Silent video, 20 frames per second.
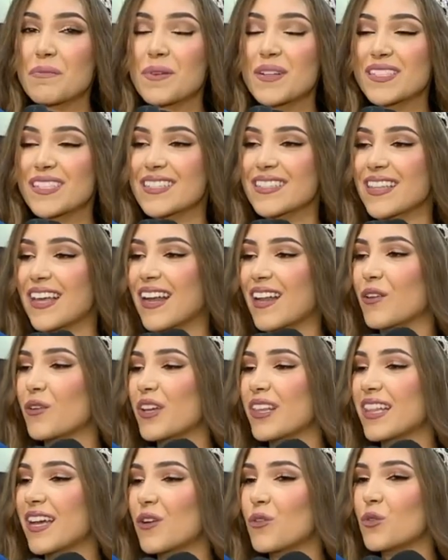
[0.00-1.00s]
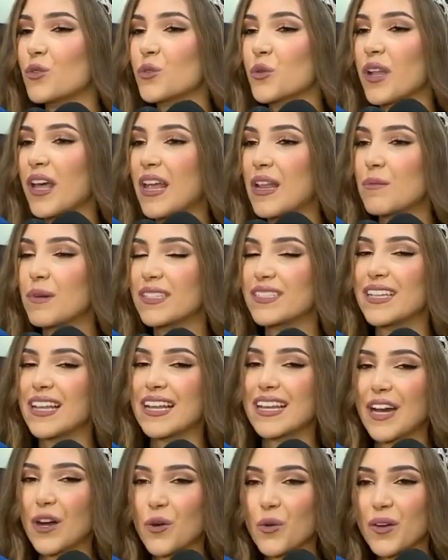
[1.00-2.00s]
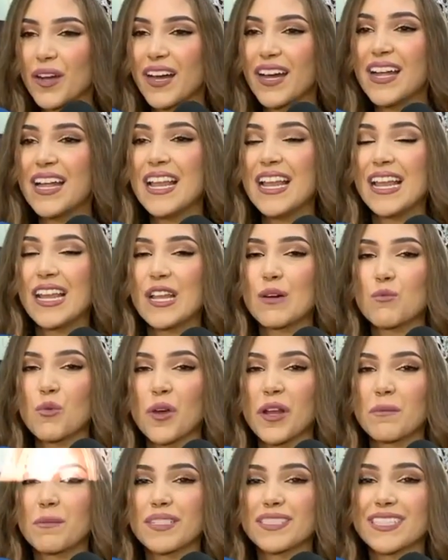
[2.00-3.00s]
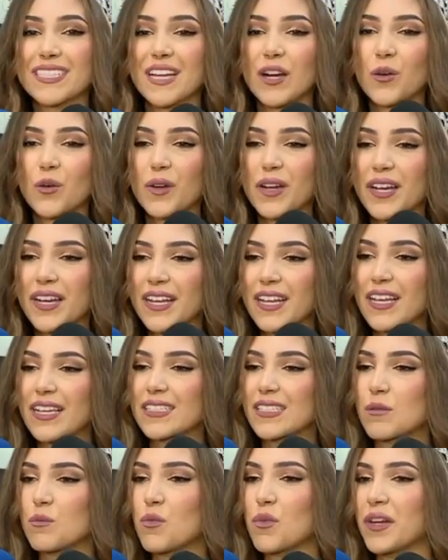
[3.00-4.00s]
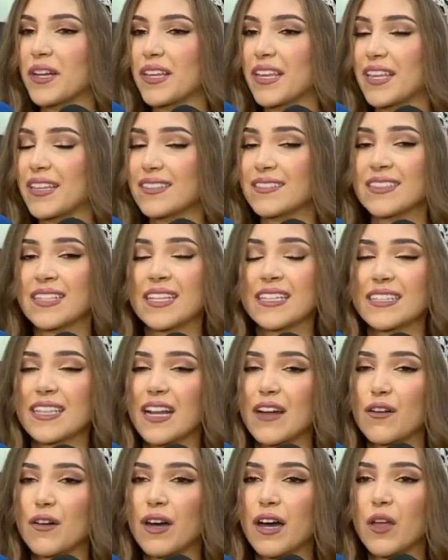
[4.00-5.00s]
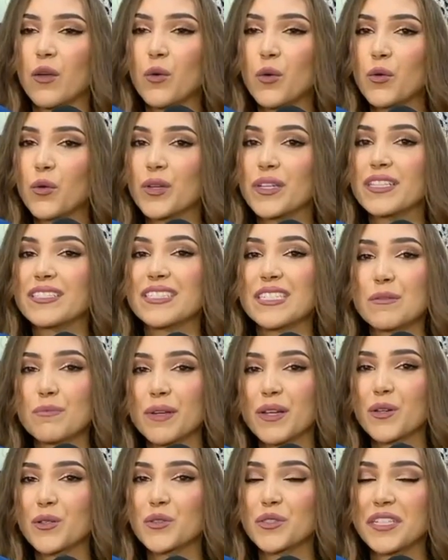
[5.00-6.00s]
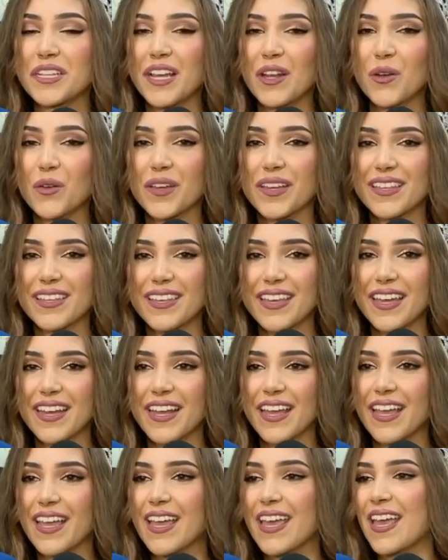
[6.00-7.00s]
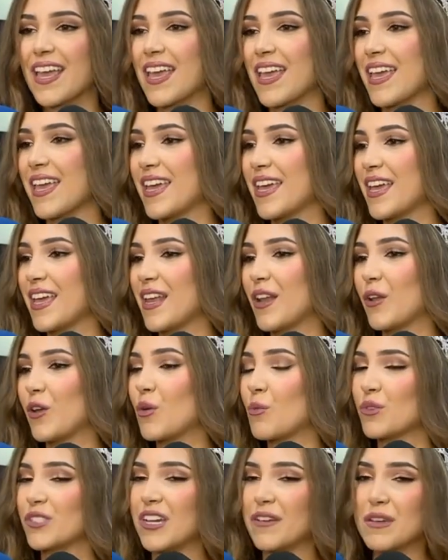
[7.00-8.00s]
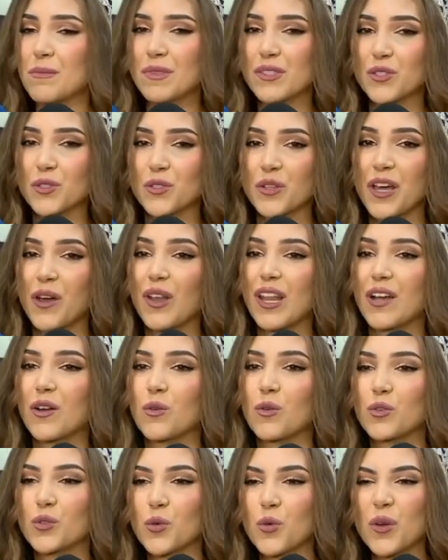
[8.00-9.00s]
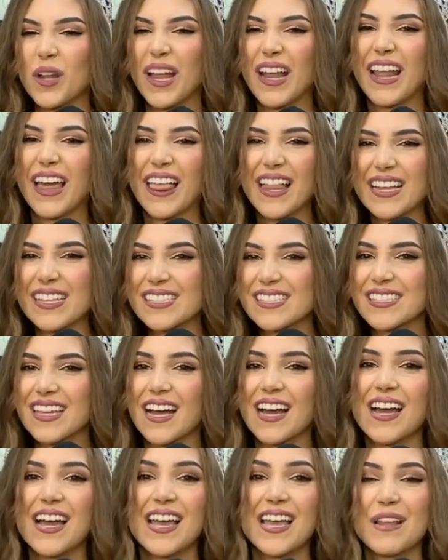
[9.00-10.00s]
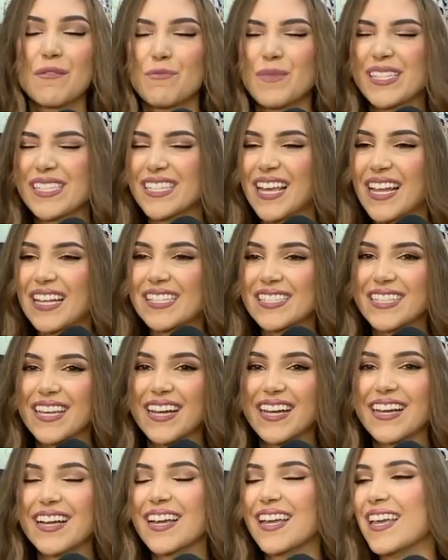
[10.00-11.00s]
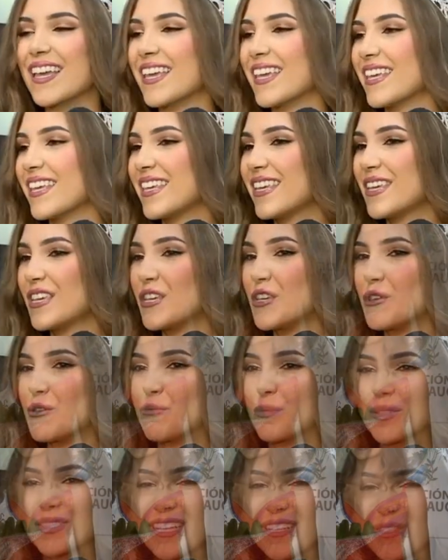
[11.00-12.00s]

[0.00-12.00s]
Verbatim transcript: representar lo que es la cultura del Valle del Cauca, la mujer vallecaucana, esa mujer que trabaja duro y siempre consigue lo que quiere, eh, como ya había mencionado, la cultura, la danza, mi salsa y, pues